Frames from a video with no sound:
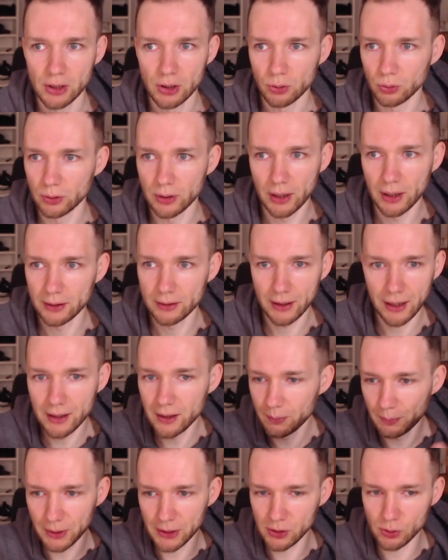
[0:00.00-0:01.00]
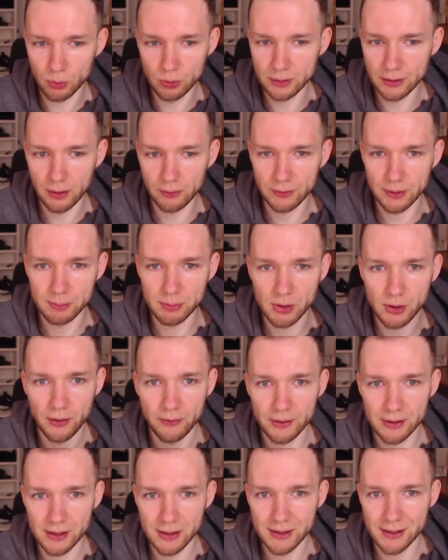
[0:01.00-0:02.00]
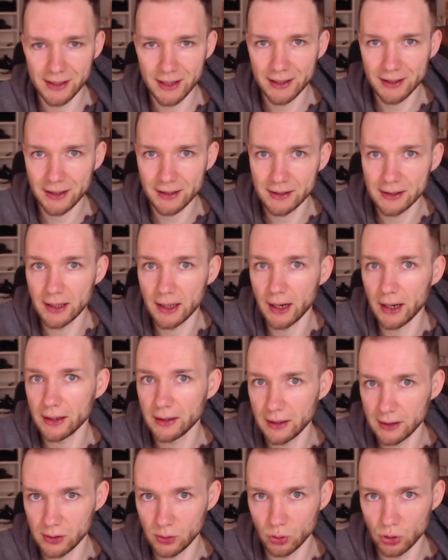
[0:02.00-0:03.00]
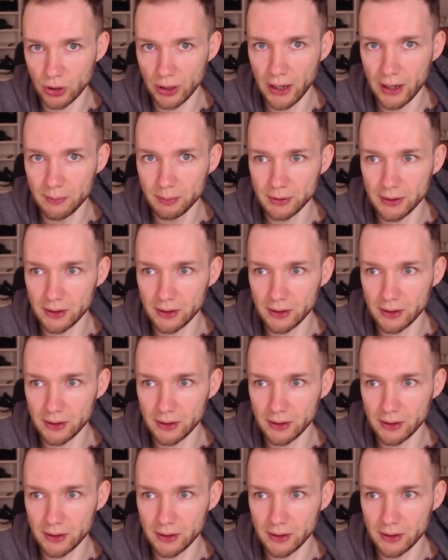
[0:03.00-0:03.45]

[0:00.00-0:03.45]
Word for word: oder halt alle Personen, die auf dem Server sind, sehen das direkt, dass du schreibst.